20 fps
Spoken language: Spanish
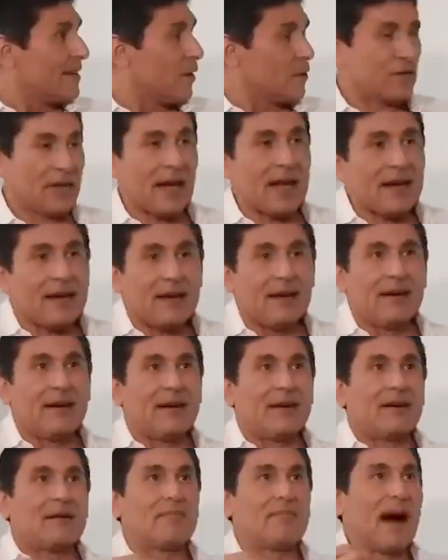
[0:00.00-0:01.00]
O sea,
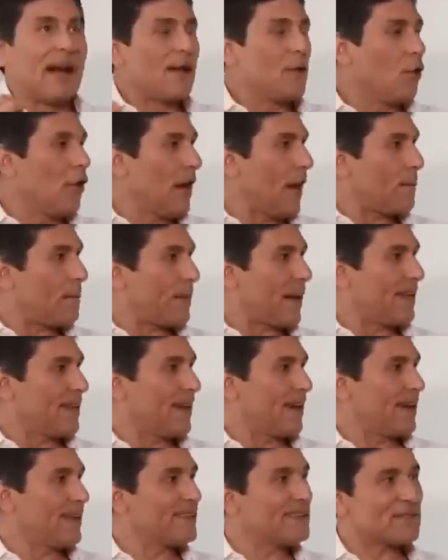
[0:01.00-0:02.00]
¿valió la
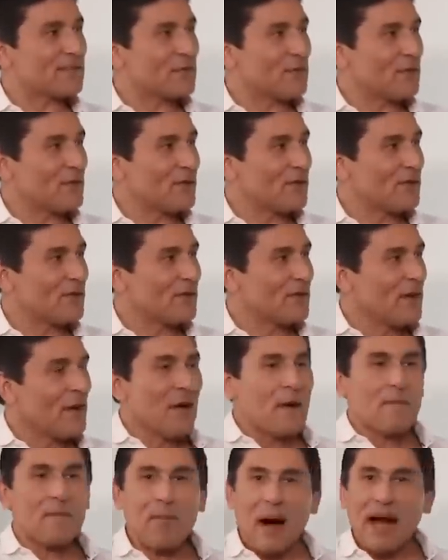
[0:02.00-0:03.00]
pena eso?
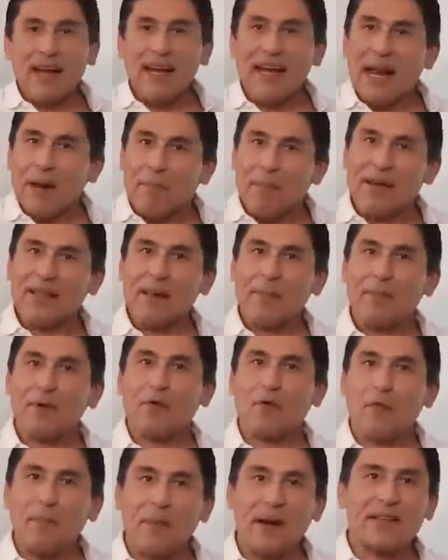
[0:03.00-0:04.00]
¿Vale la pena
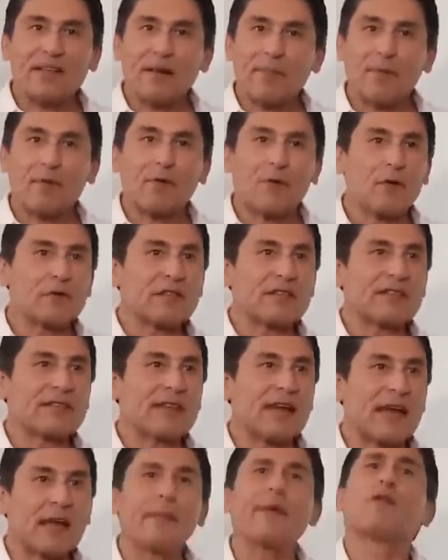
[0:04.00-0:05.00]
preocuparte por cosas
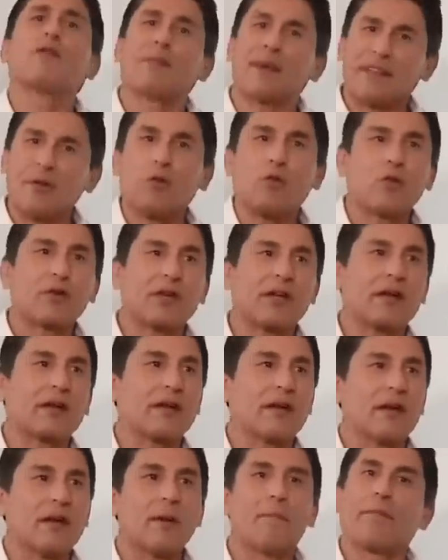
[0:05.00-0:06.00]
que a lo mejor van a
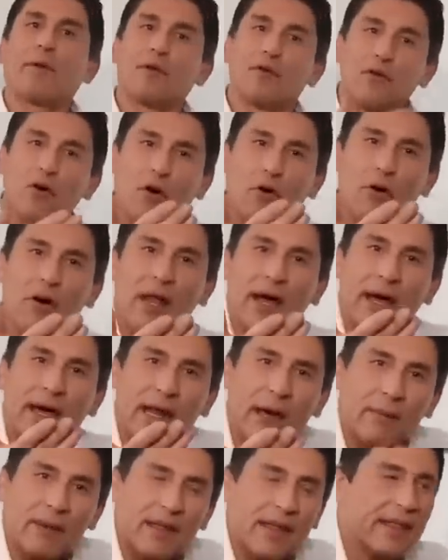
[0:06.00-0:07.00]
ocurrir, pero no con la
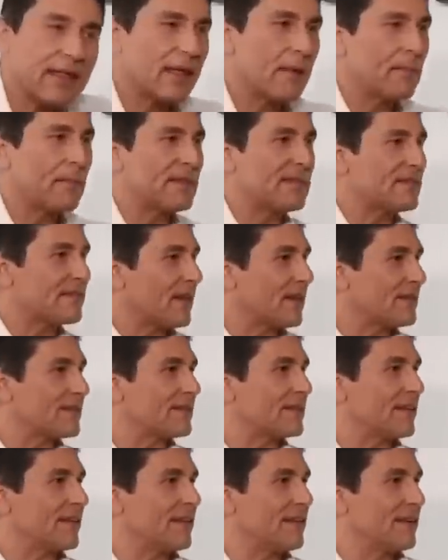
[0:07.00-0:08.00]
gravedad que
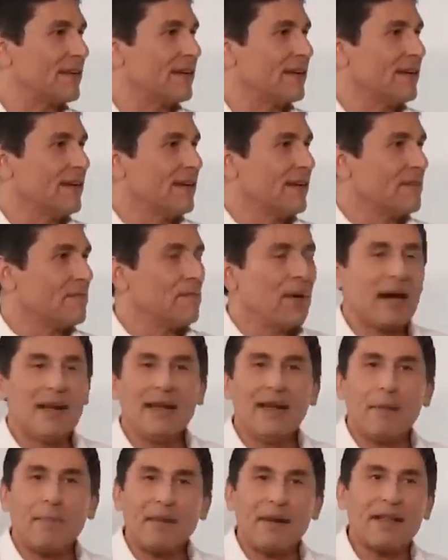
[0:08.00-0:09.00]
pensaste?
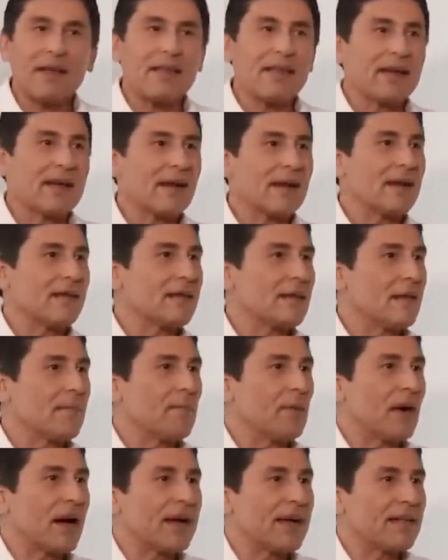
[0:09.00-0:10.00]
¿Vale la pena dedicarle
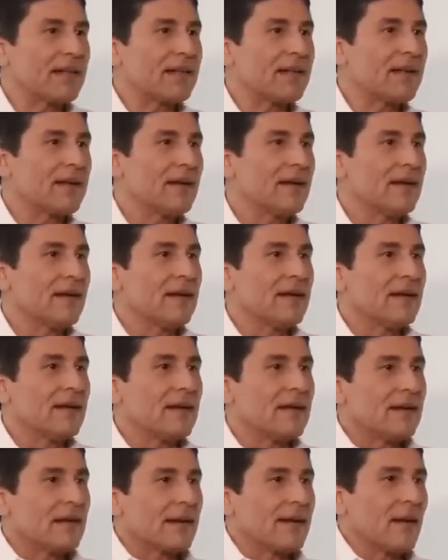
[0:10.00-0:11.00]
tiempo a gente
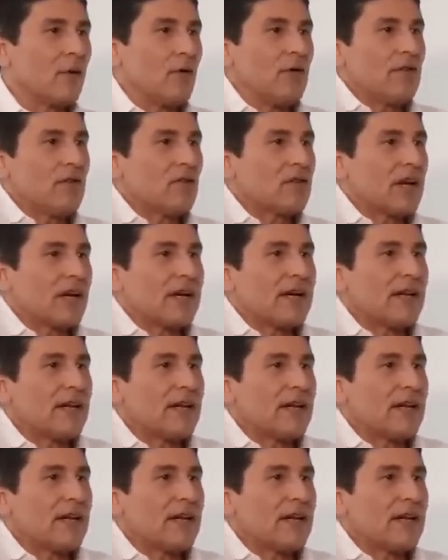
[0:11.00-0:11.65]
que lo único que